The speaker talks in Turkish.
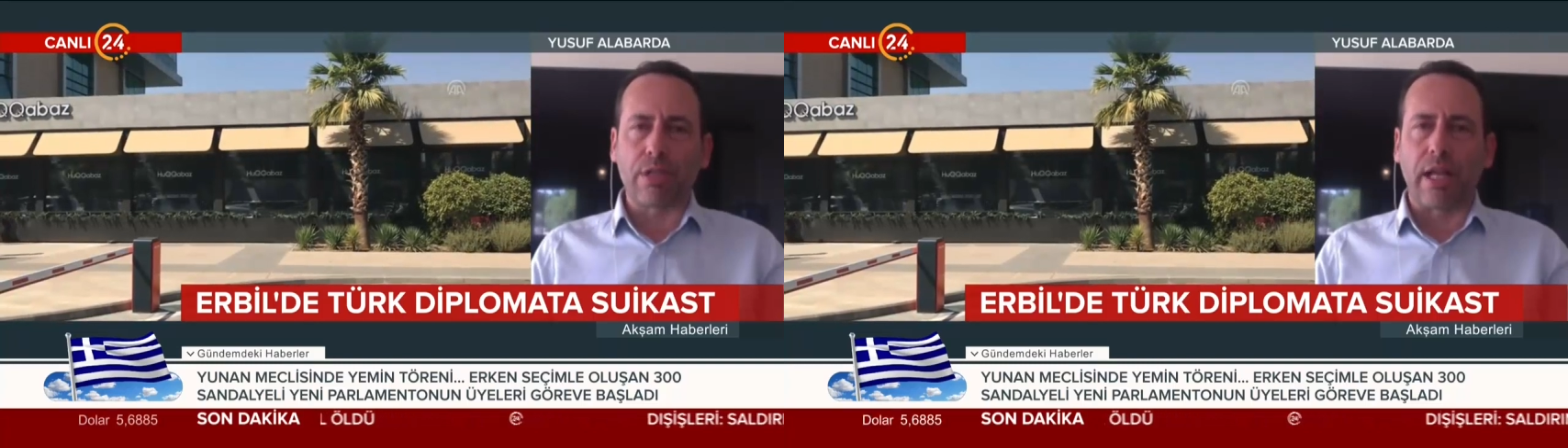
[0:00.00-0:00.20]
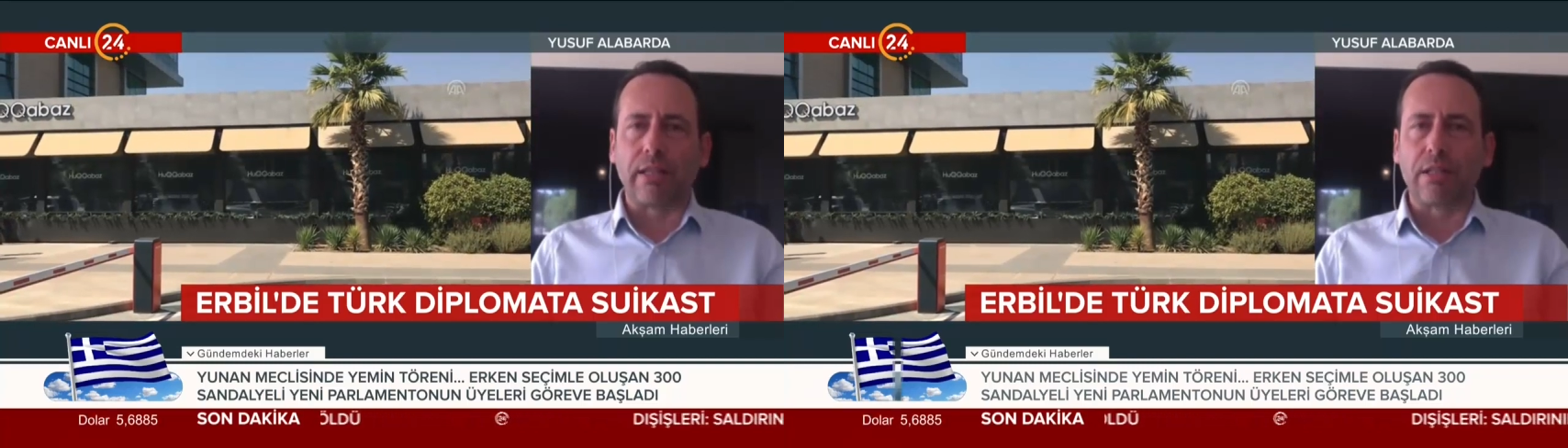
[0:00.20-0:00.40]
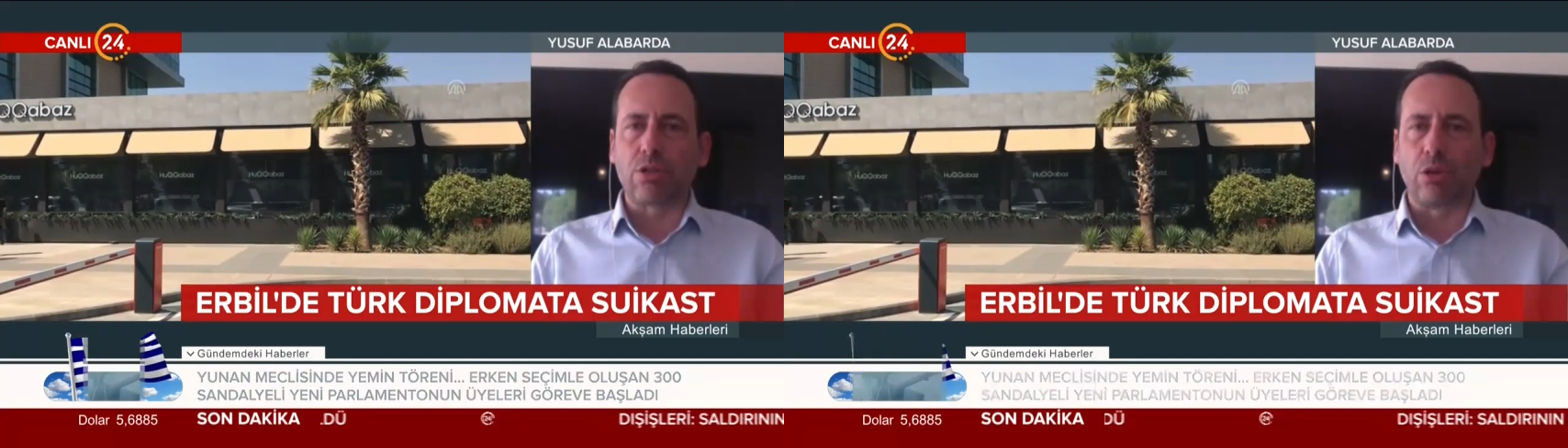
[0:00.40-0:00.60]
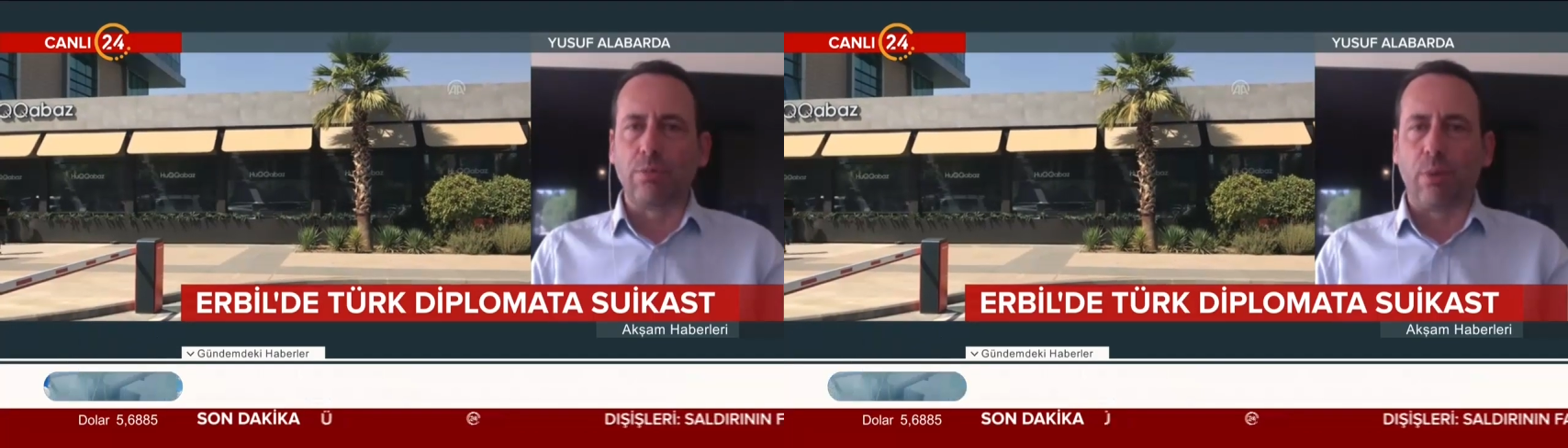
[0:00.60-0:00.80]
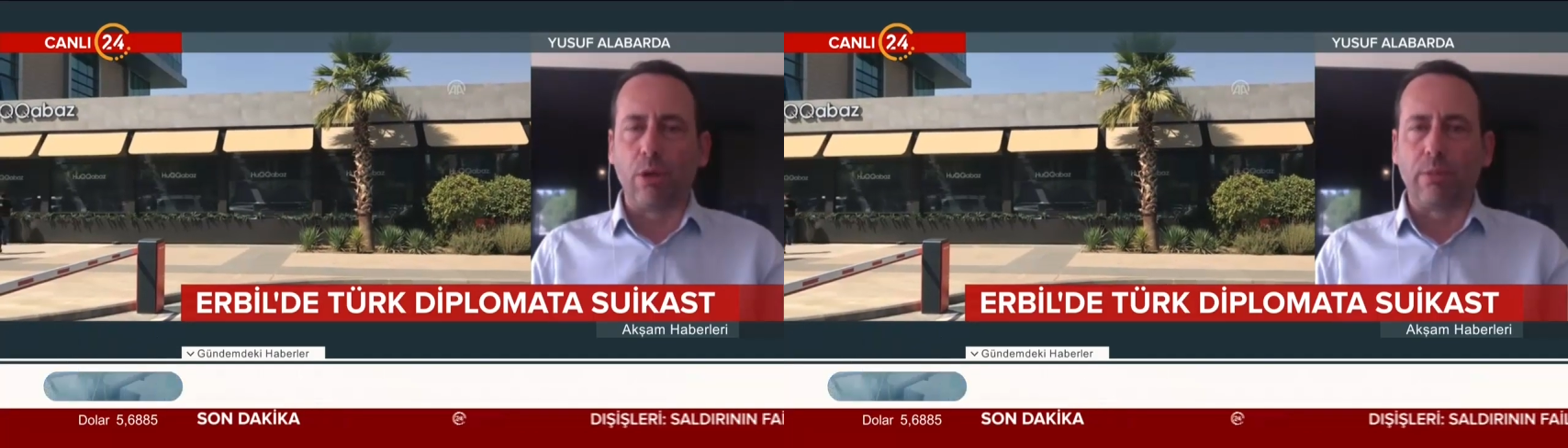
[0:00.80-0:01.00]
saldırısı
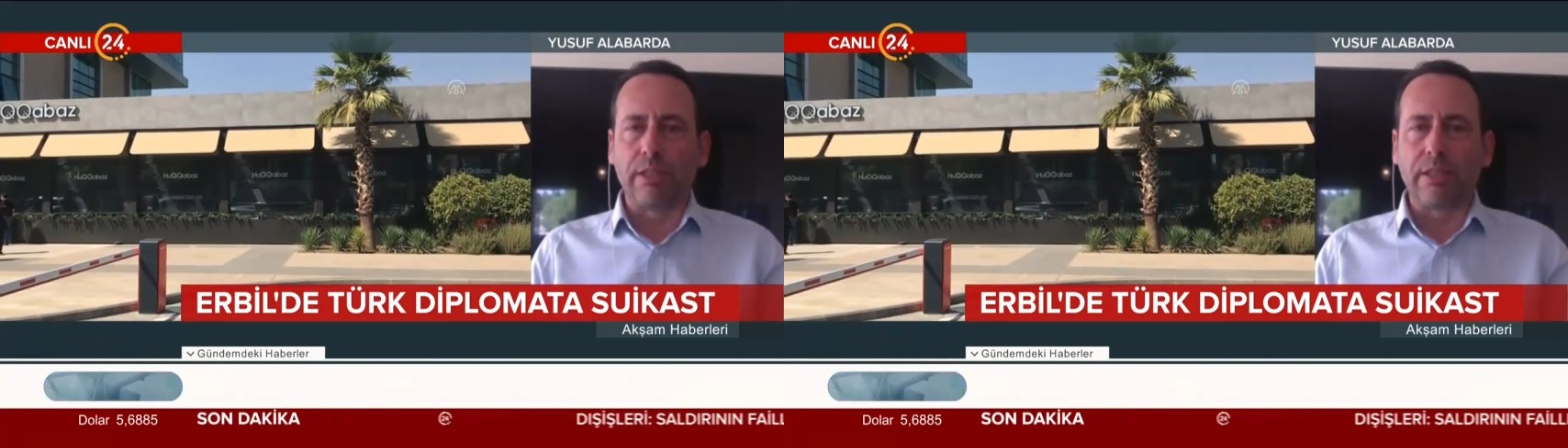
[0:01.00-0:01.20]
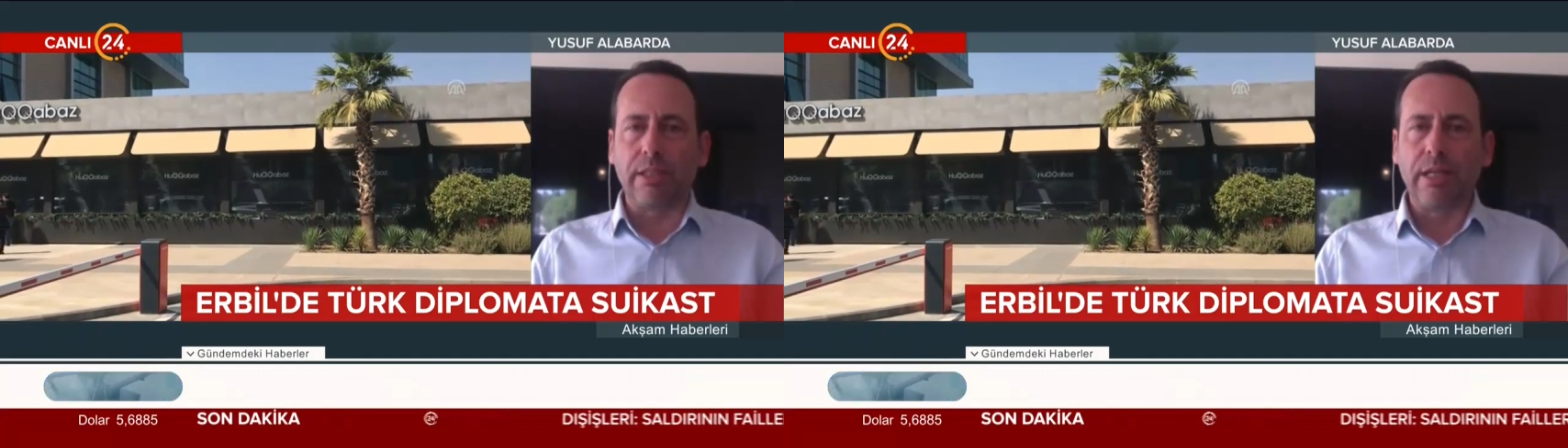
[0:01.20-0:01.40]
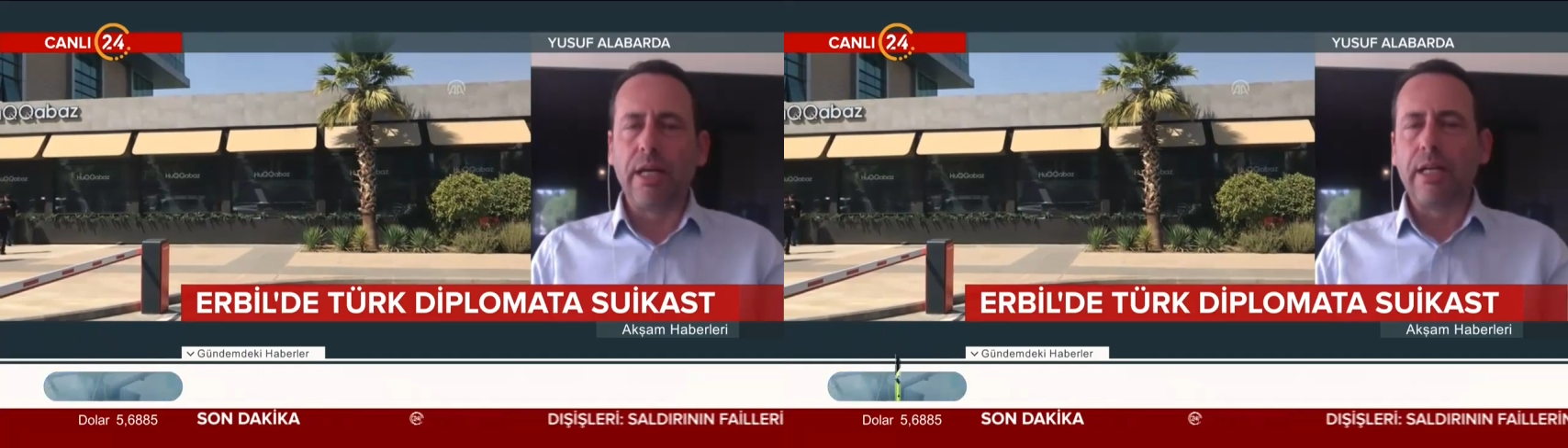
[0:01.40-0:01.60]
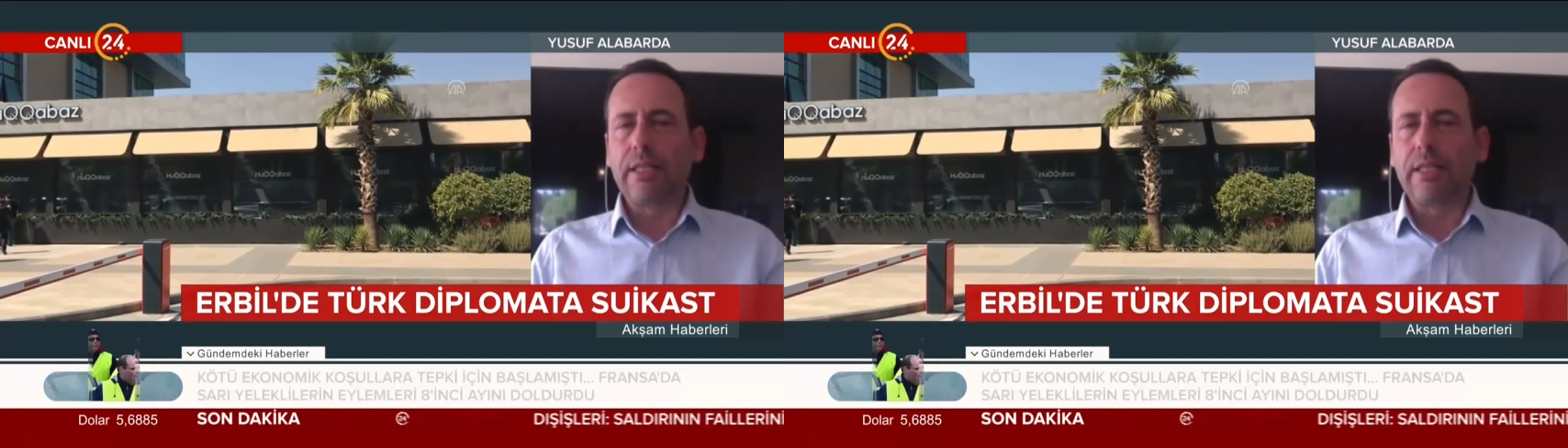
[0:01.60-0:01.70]
olup olmadığı